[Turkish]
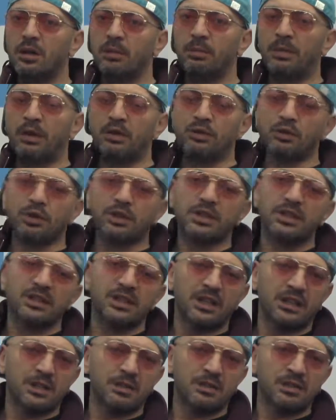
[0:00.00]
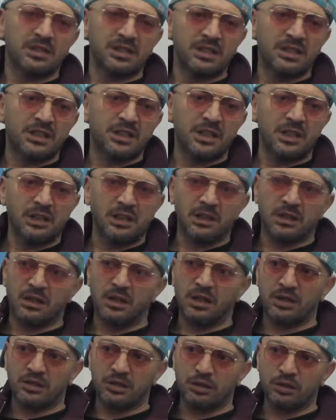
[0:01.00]
Ben çok etkilendiğim insan hikayeleriyle
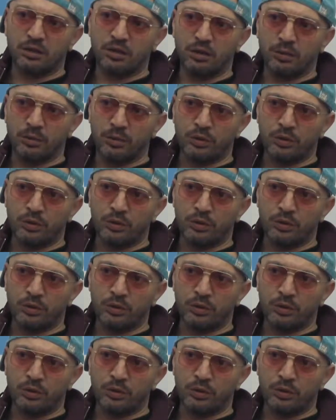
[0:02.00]
karşılaşıyorum